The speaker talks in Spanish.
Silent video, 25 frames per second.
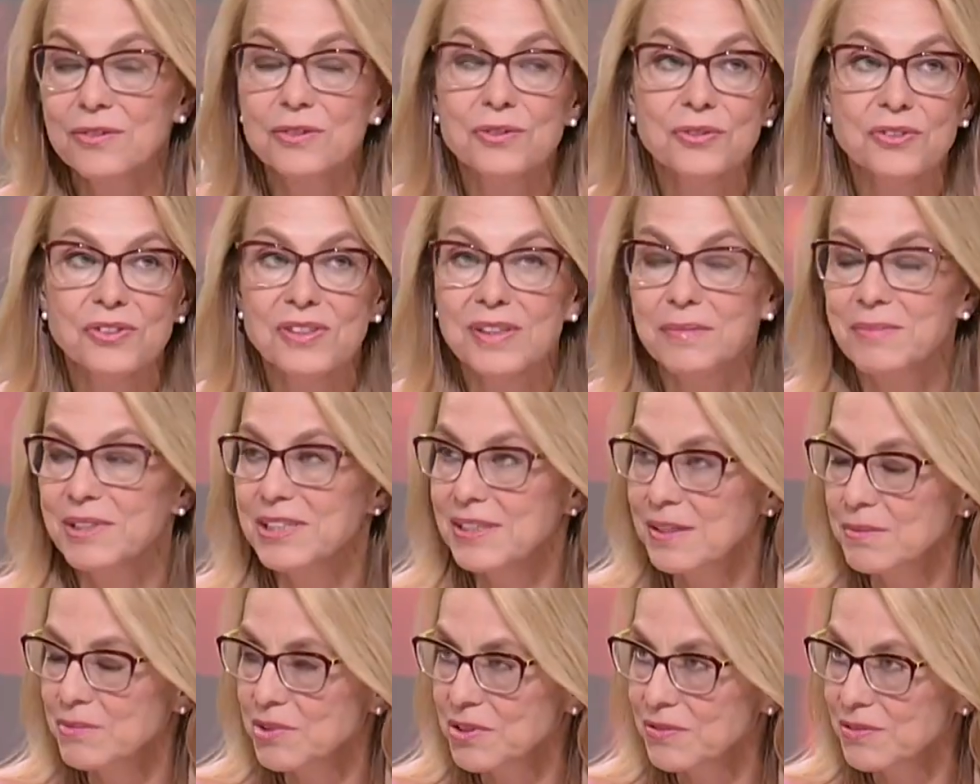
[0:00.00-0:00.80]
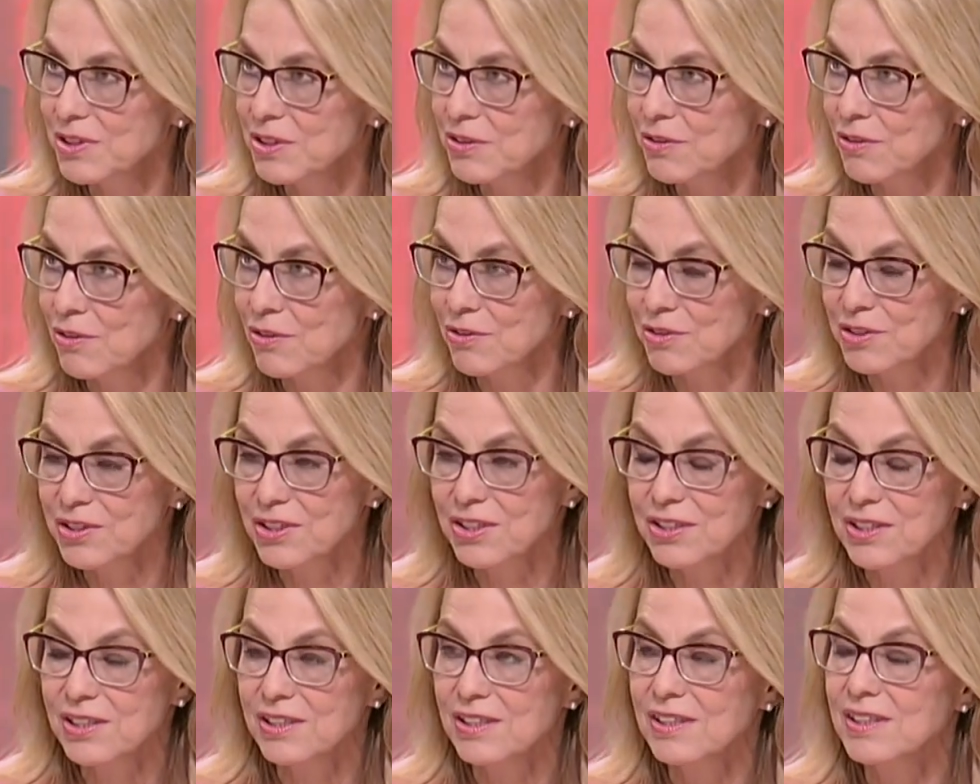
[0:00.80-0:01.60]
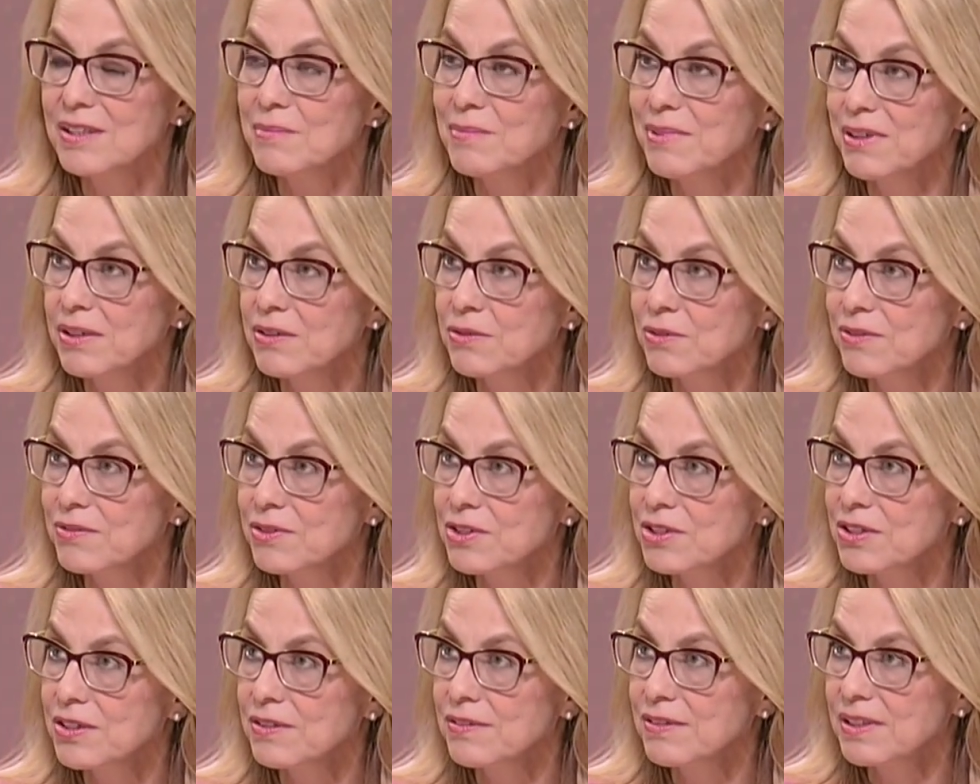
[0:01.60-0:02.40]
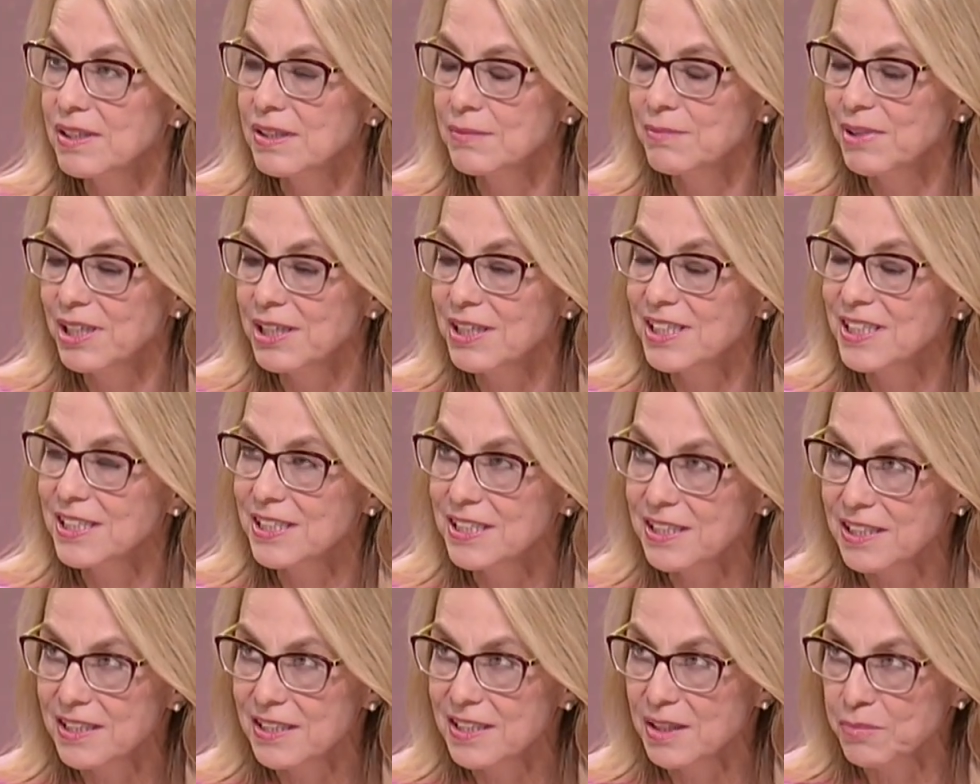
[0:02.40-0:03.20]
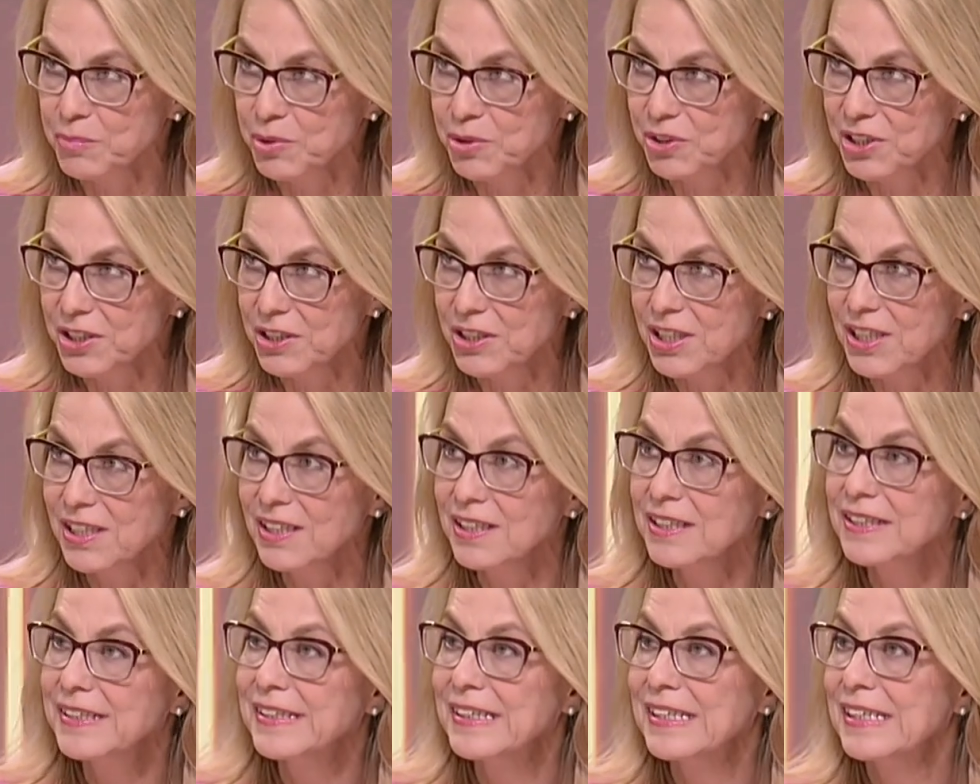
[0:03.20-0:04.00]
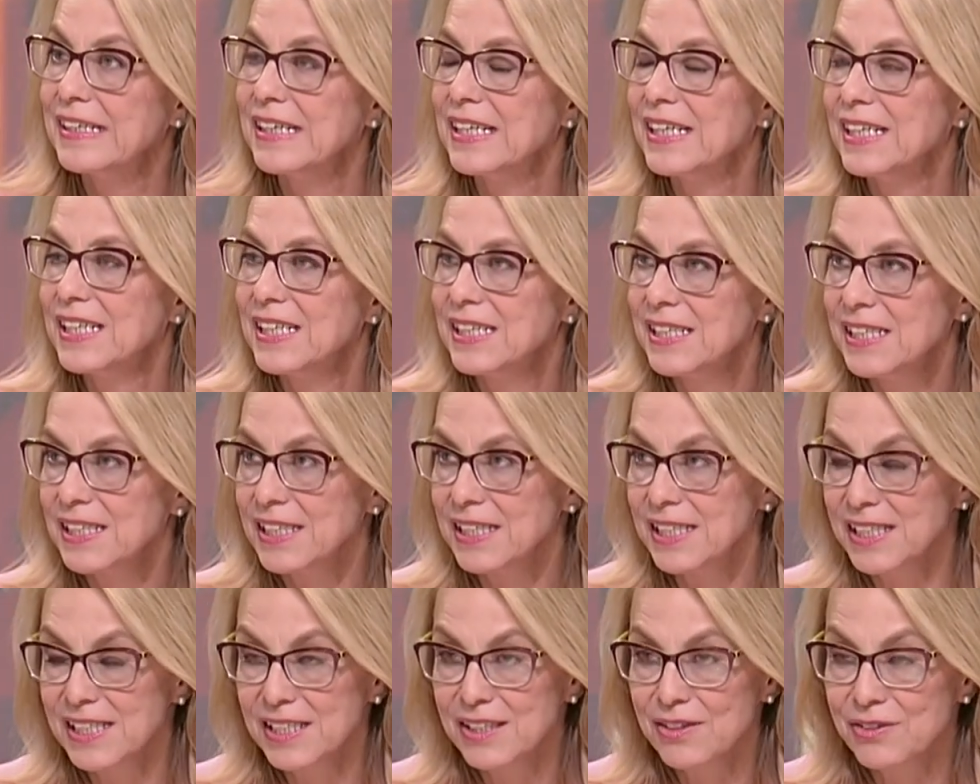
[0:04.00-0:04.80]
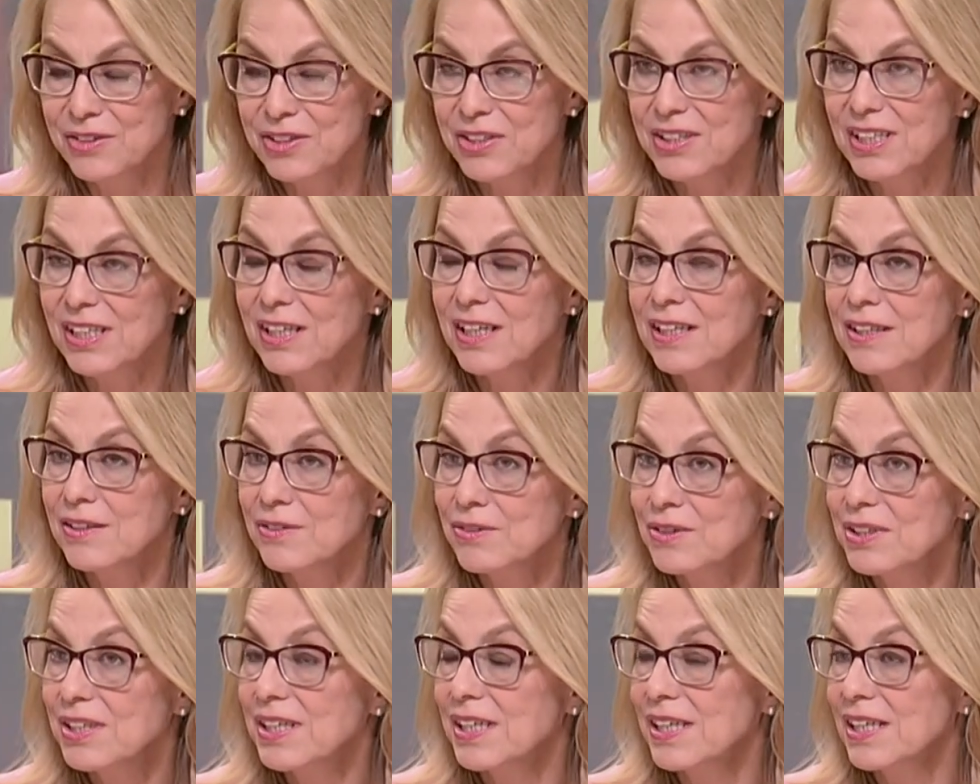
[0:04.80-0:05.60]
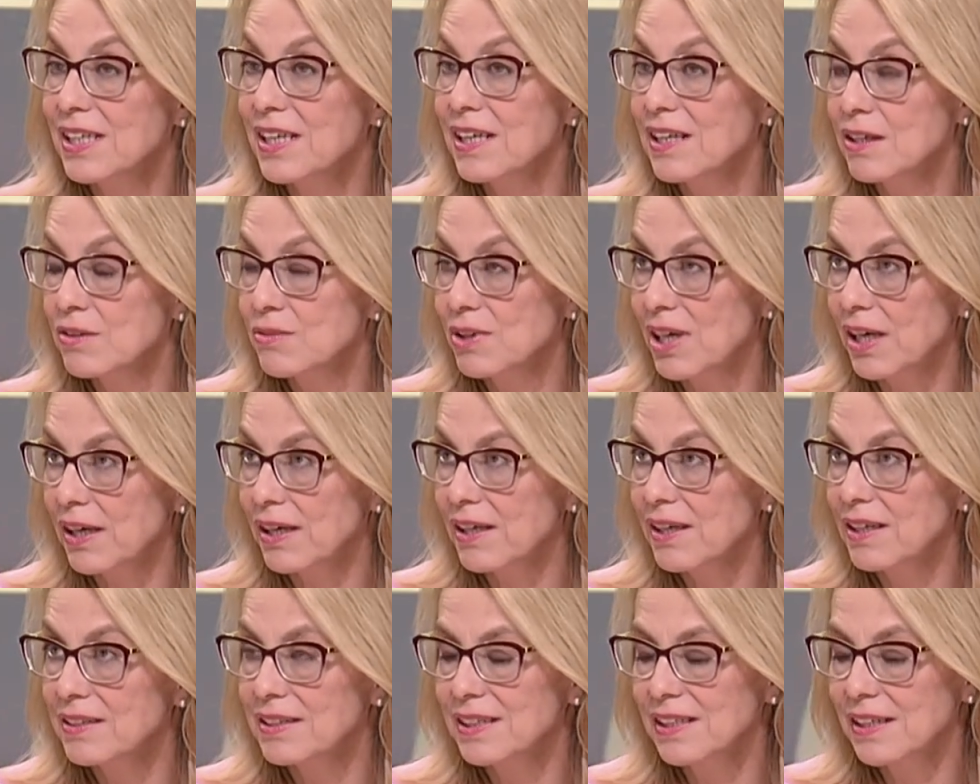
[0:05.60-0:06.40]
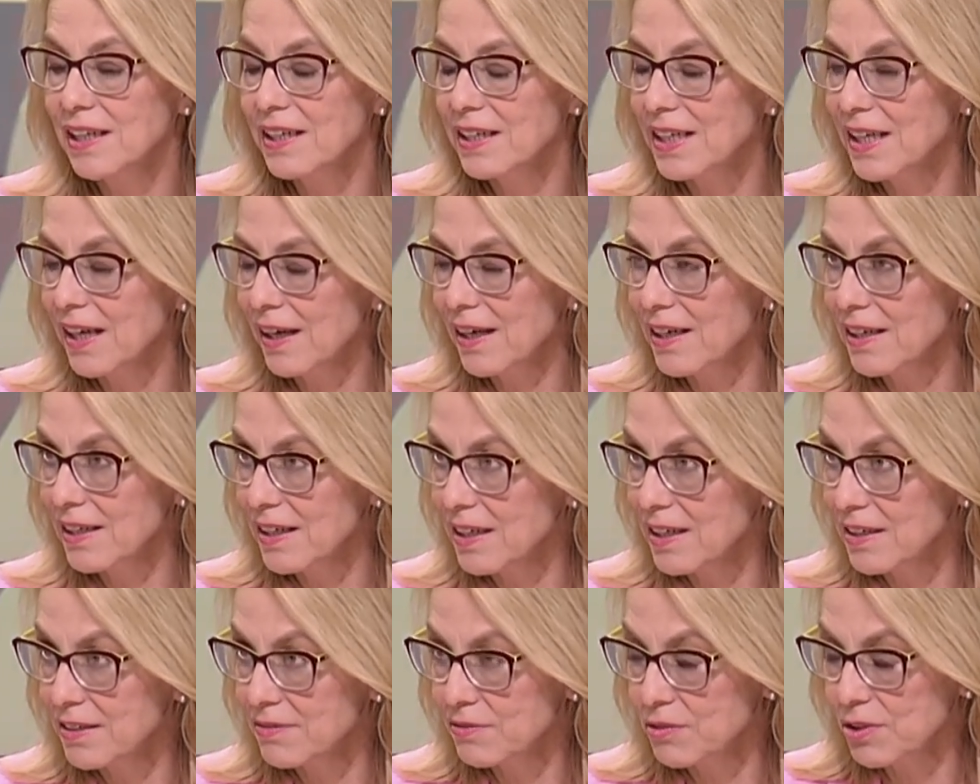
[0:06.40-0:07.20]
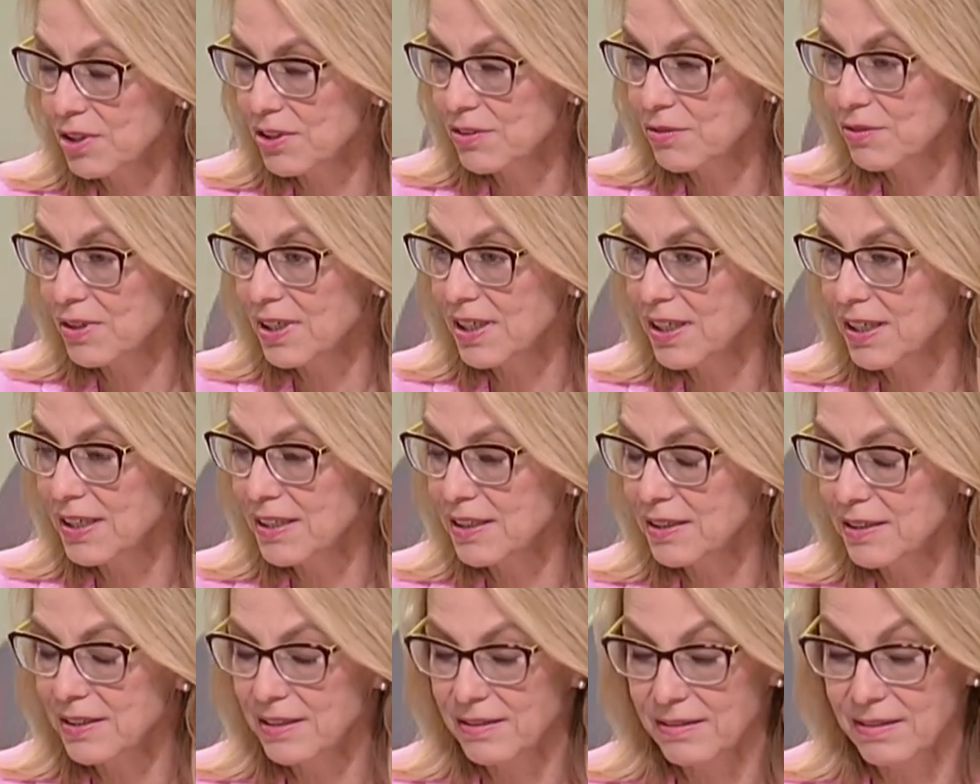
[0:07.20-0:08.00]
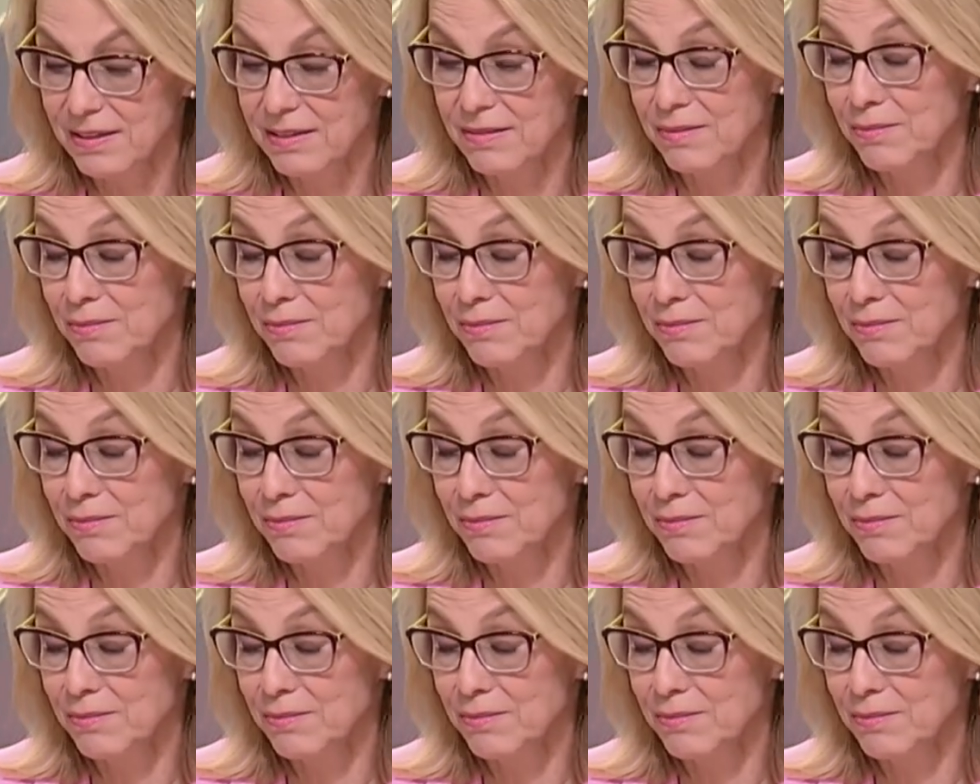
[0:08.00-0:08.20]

que justamente hemos visto las eh, nuevas imágenes de Zaporizhia y nos da claro que la guerra, de la guerra ha vuelto a,